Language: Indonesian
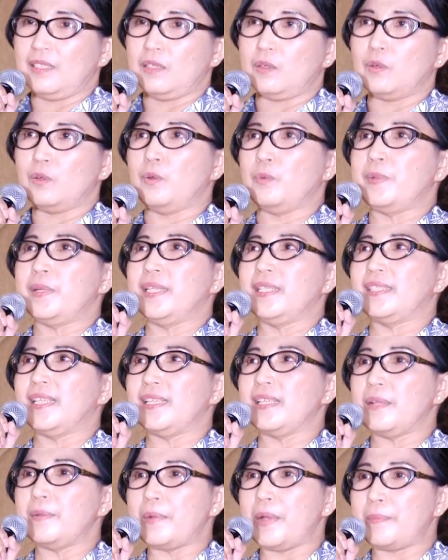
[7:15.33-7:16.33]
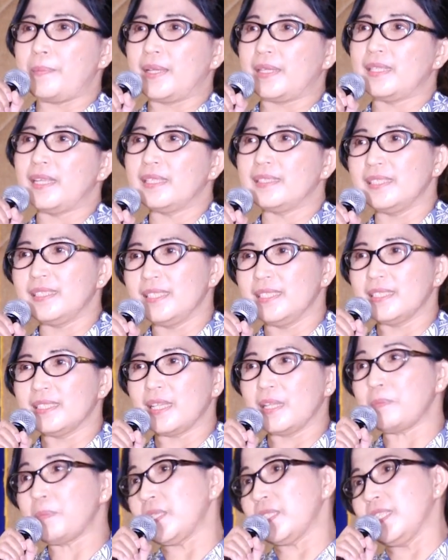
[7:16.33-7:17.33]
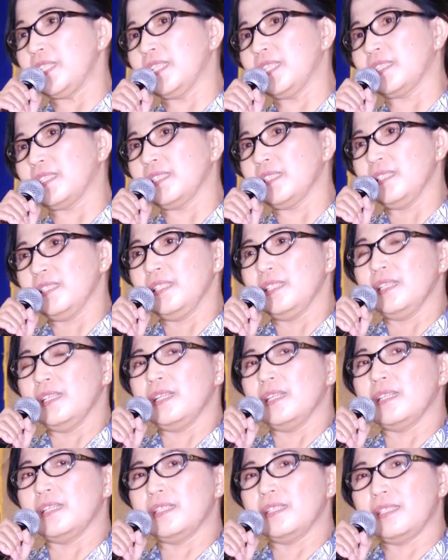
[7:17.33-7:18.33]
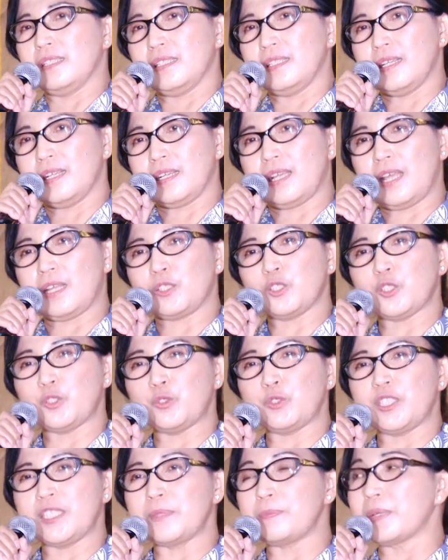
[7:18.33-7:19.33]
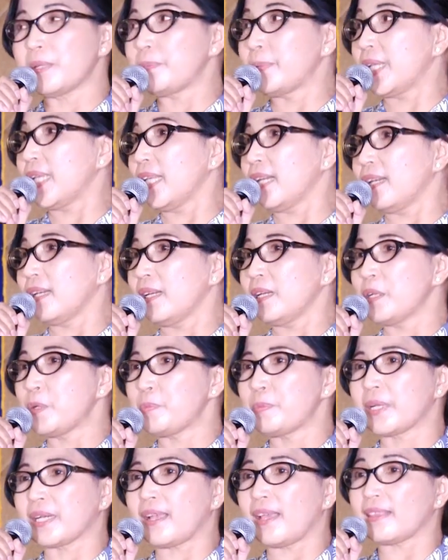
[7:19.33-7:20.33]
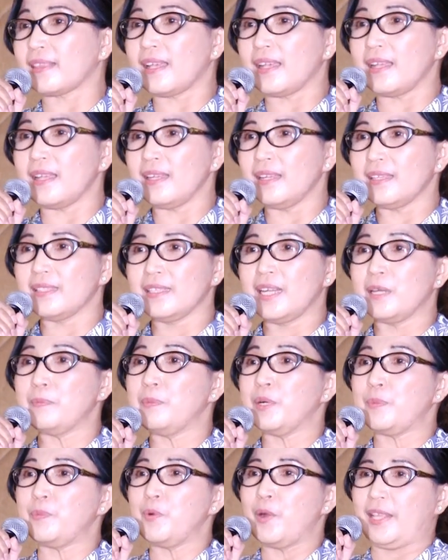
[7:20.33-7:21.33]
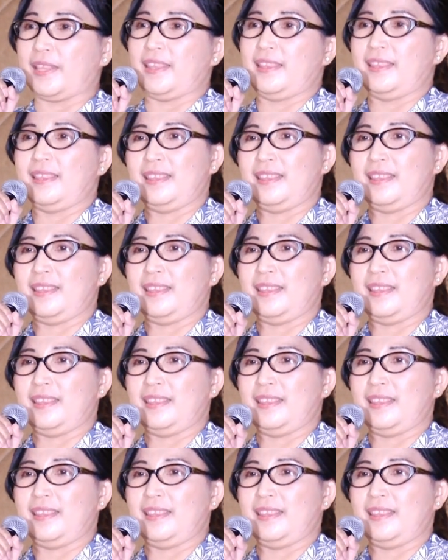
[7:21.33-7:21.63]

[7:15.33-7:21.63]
loh pendetanya Pak Pariaji saya masih ingat uh, harus suci berpikir, berkata dan berbuat.